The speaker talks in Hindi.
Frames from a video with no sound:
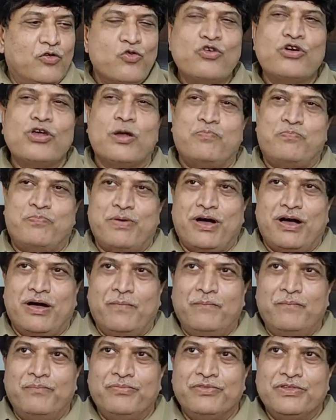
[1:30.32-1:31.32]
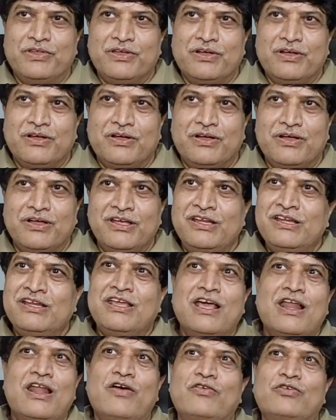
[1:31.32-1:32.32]
उग्रप्पा
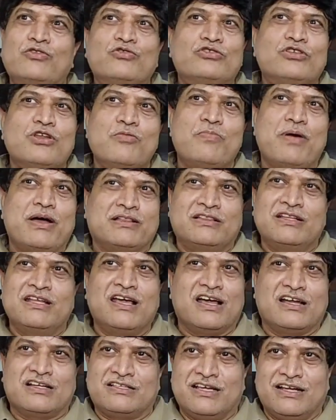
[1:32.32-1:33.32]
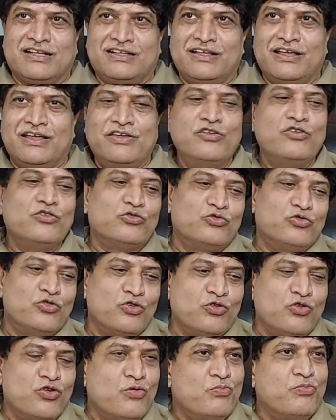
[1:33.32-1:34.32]
इनके अलावा दूसरे बात नहीं कर सकते इन
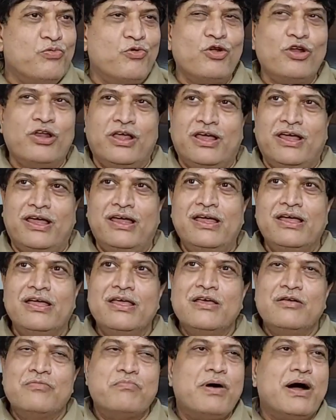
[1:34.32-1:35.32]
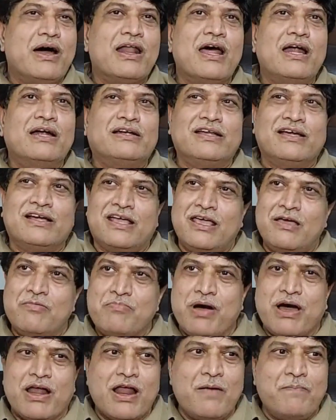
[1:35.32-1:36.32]
दोनों बोले बारह टक्के
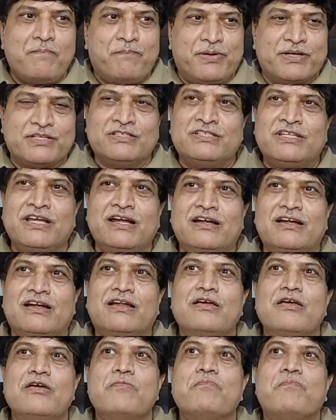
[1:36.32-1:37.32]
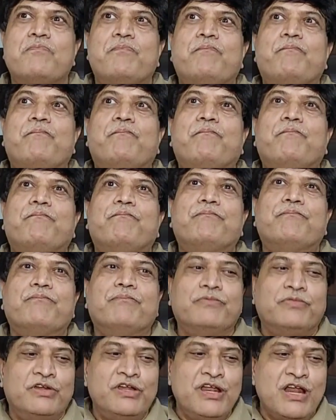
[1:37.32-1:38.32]
बारह परसेंट
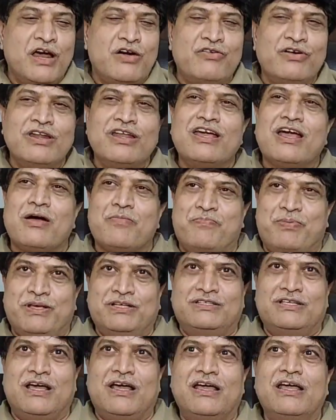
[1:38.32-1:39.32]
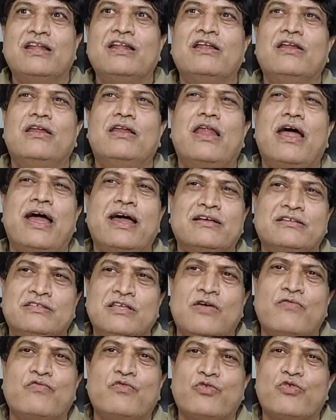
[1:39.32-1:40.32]
नीरावरी का पैसा यानी
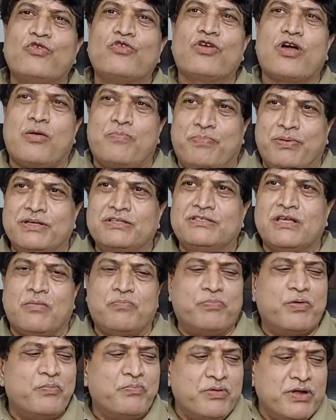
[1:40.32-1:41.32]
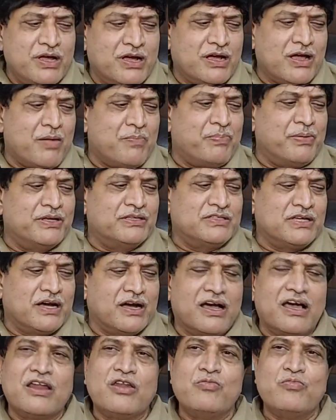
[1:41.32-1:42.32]
लैक्स ऑफ करोड़ का पैसा पब्लिक का पैसा
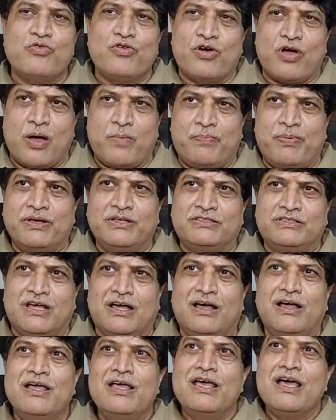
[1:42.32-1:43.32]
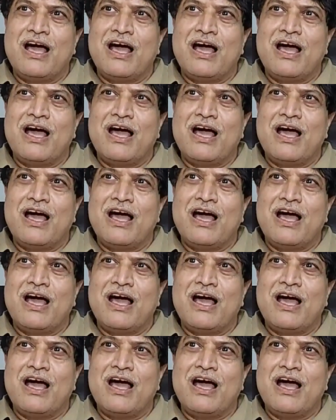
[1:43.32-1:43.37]
गरीबों का पैसा